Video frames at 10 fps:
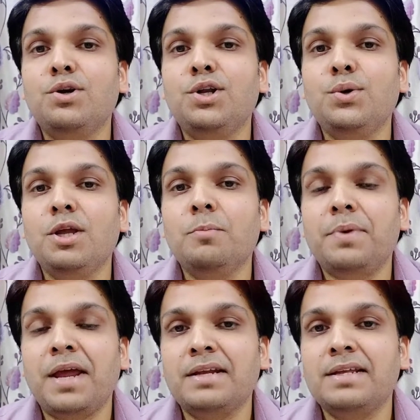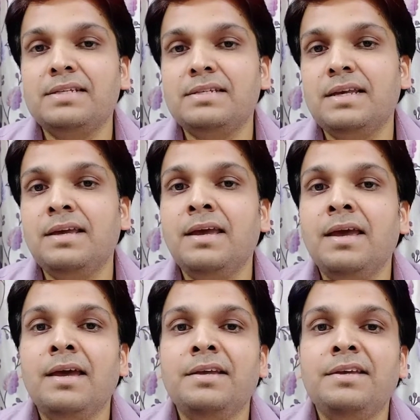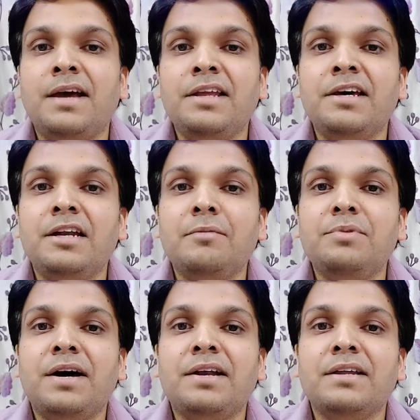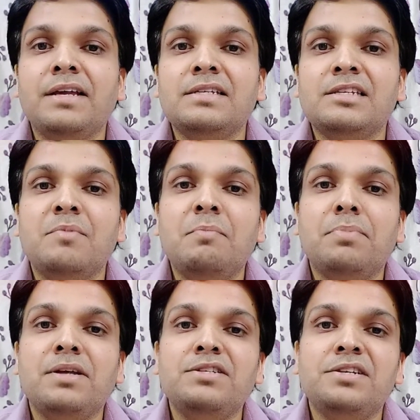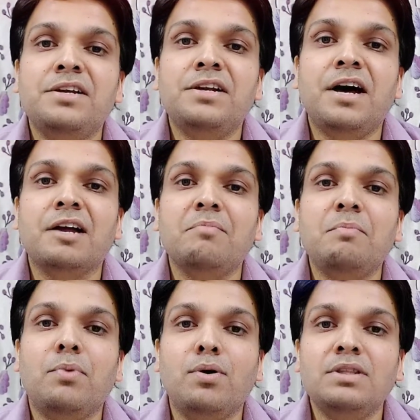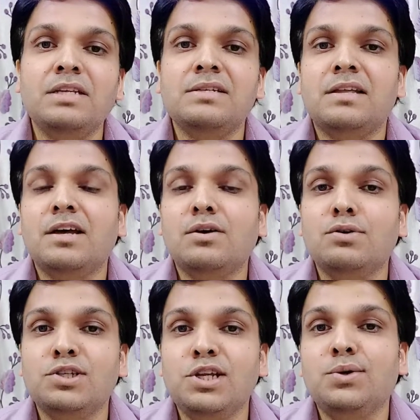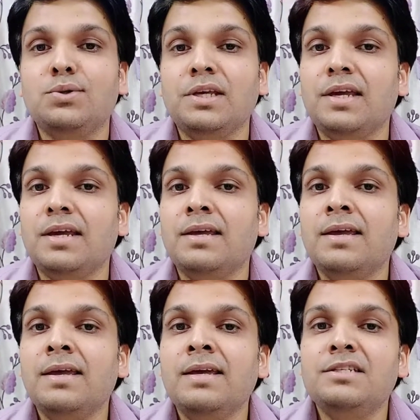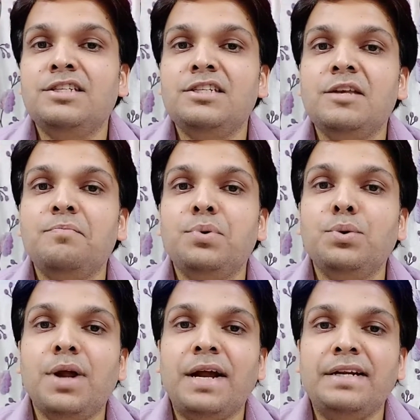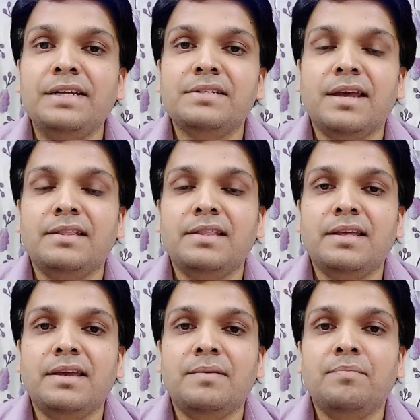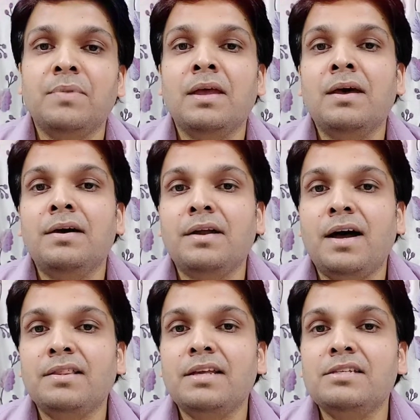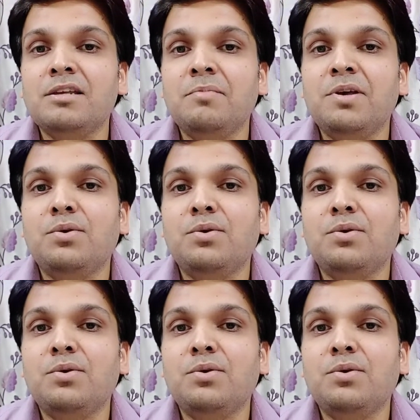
को ड्यूरिंग प्रेगनेंसी यानी गर्भ धारण के समय प्रजनन अंग में बहुत ही ज़्यादा खुजली होती है जिसे प्रूराइटस कहते हैं रात के समय